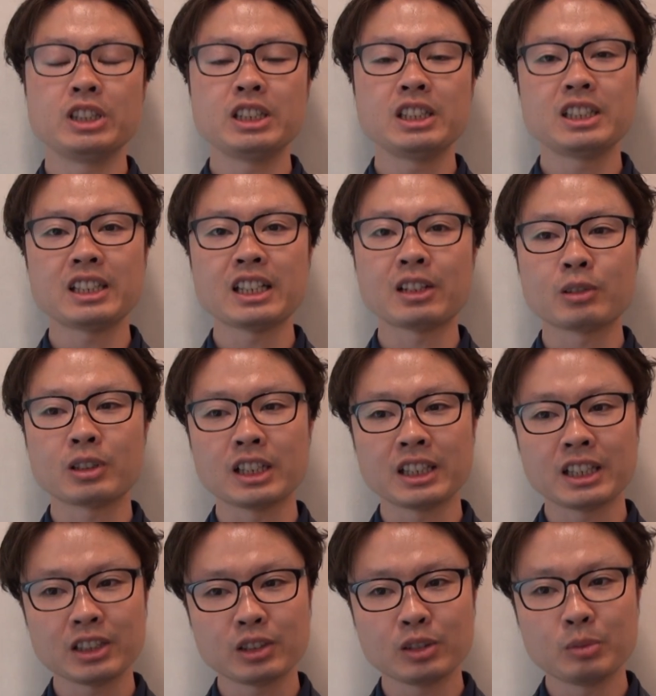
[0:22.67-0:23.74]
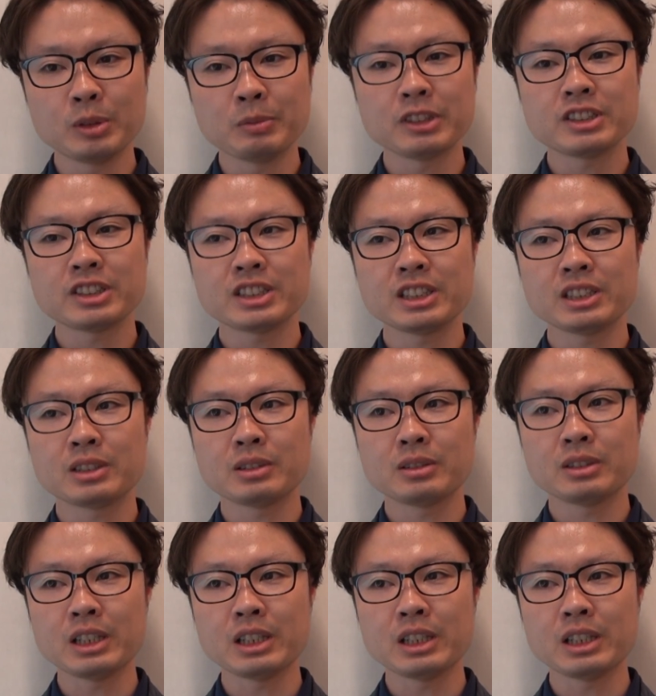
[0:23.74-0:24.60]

生きたのかなと思いますし